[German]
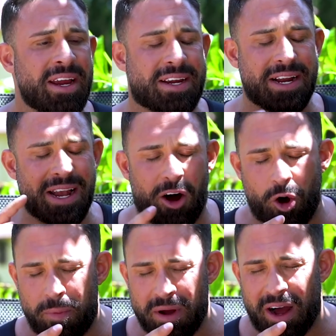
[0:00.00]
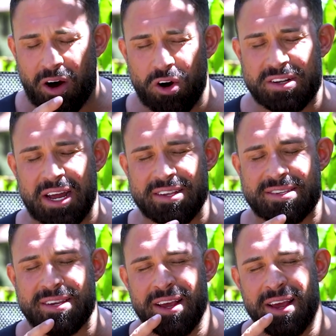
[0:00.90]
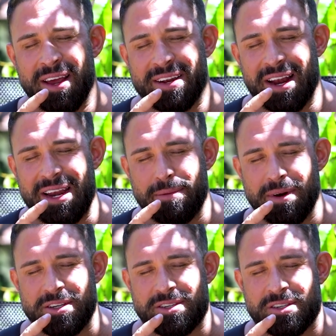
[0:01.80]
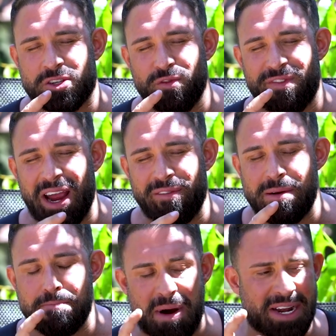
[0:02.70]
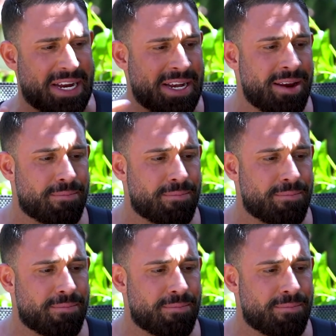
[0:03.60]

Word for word: Ich glaube auch, dass der liebe Survival Martin,